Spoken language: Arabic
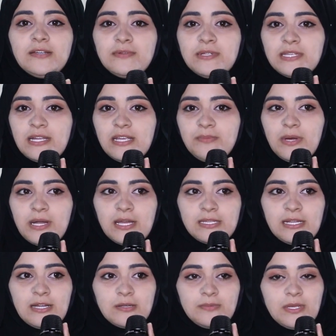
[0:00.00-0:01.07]
لدولة الإمارات
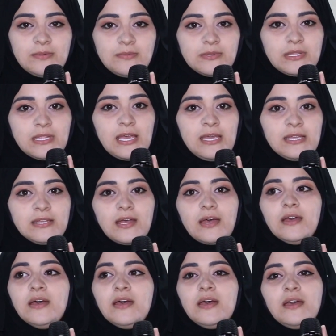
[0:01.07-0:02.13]
العربية المتحدة
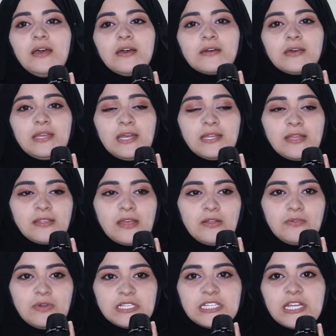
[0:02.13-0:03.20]

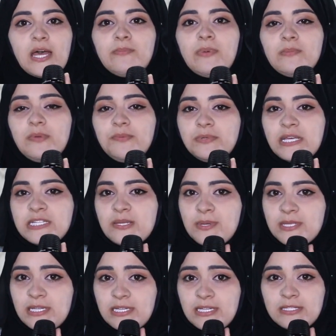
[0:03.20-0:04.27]
قيادة وشعبا
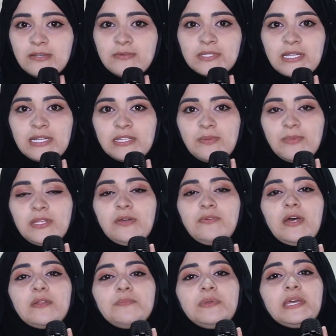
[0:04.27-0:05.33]
بمناسبة العيد الوطني
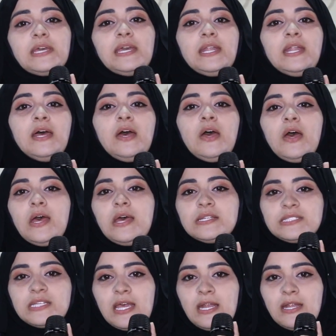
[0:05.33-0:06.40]
48
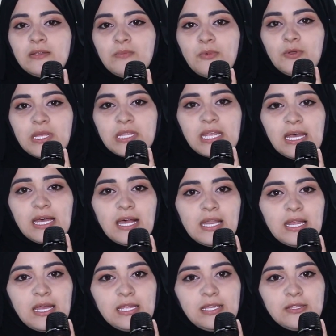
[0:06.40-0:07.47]
سائلا المولى
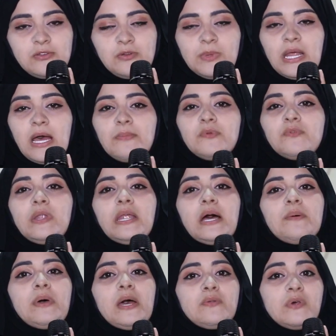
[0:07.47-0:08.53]
تعالى أن يدوم الأمن
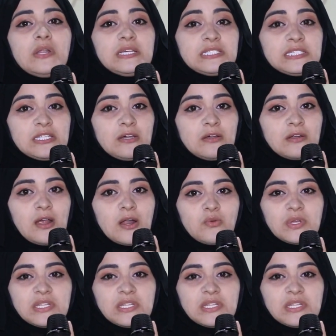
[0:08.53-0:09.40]
والأمان والاستقرار